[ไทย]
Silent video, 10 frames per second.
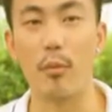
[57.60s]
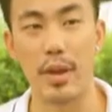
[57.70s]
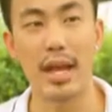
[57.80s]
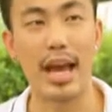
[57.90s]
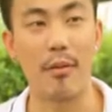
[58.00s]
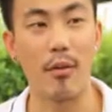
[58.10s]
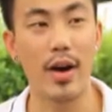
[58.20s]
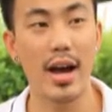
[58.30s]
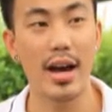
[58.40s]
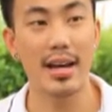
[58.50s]
ผมได้ข่าวมา
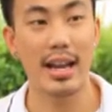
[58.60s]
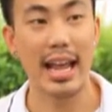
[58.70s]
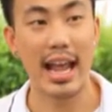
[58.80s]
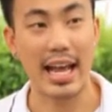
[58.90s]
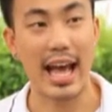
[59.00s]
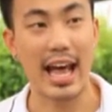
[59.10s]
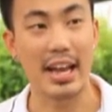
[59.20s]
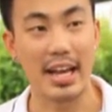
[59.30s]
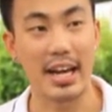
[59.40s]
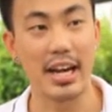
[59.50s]
ว่ารายการ
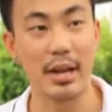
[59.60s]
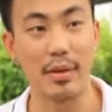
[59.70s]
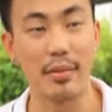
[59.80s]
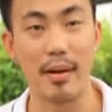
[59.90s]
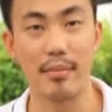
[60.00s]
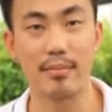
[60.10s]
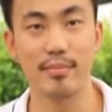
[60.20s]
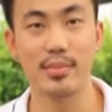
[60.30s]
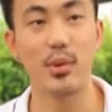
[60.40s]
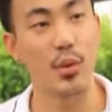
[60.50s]
เนี่ยเคยมีแบบ
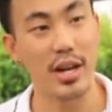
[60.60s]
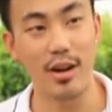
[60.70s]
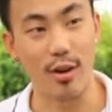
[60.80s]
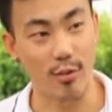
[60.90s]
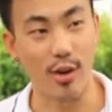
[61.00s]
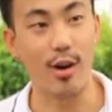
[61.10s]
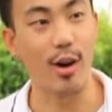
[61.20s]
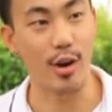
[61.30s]
ถูกเรื่องของฟ้องร้อง